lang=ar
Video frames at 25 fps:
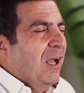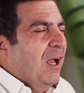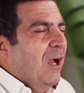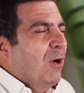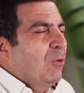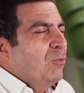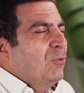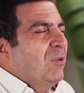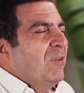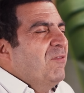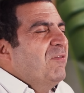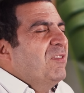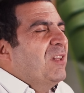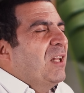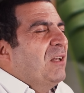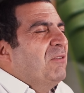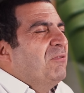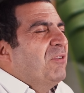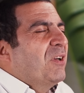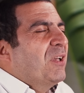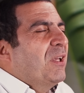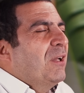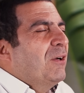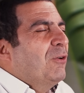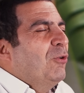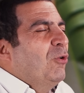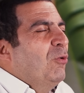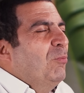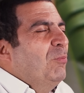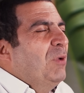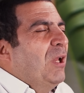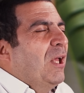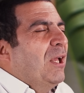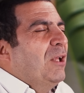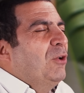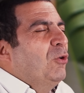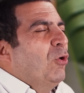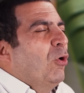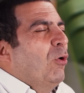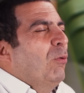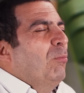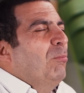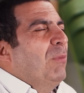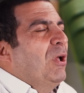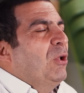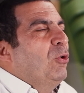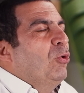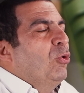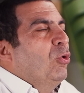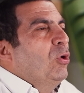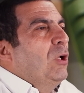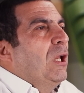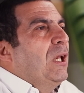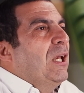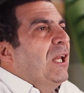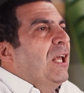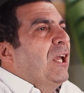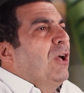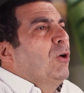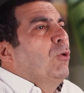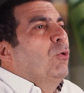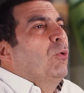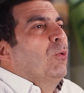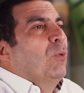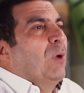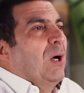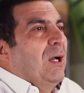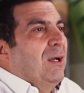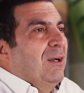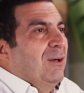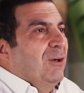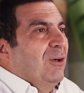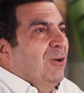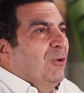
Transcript: أو تفضل فاكرهم لأن هم دول القوة